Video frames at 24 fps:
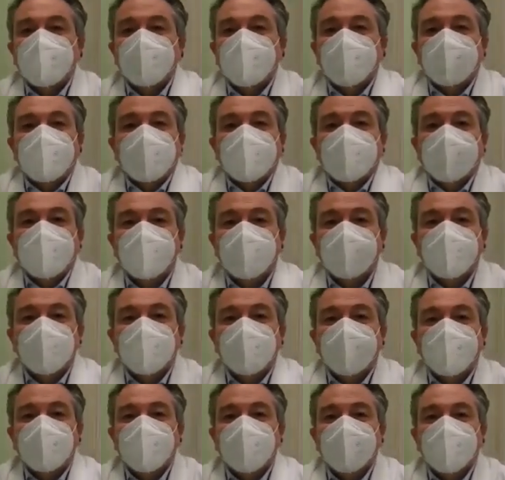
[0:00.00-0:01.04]
che
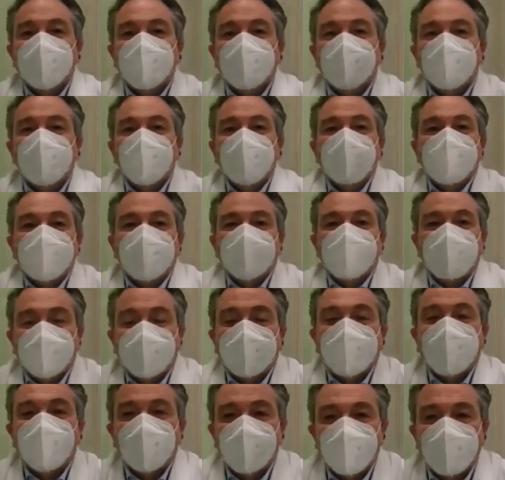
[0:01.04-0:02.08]
il Comitato
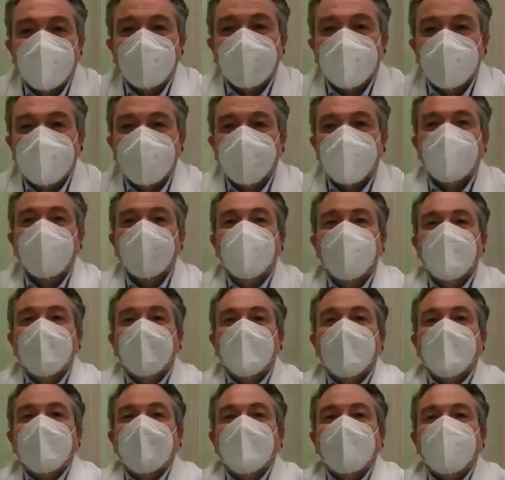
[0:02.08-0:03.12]
Tecnico Scientifico
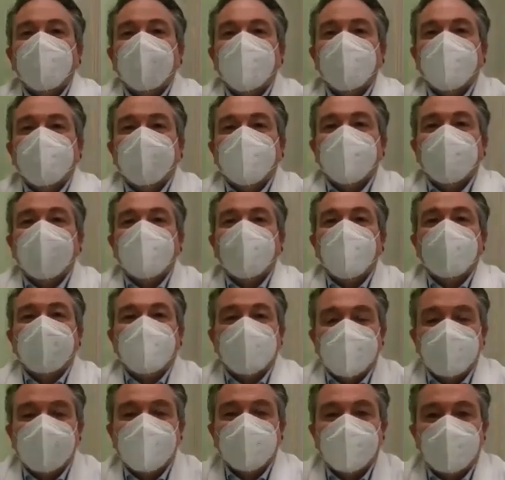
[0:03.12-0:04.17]
fra
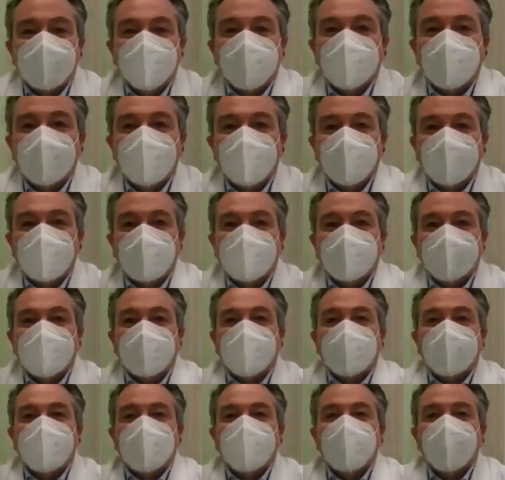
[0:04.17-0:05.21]
qualche settimana ci
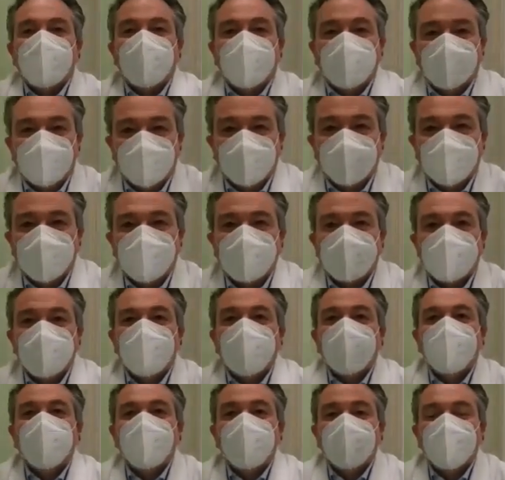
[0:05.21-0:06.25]
darà buone notizie
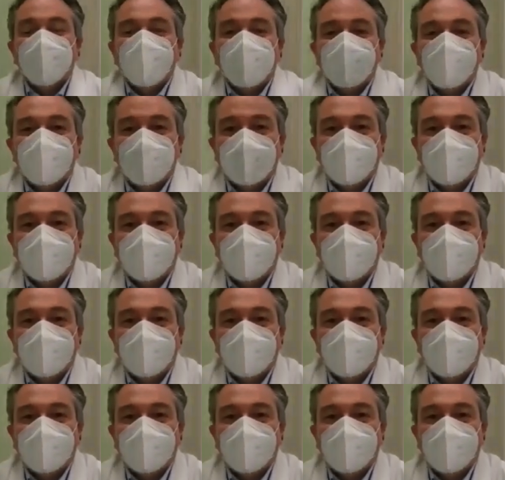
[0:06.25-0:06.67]
di tutto questo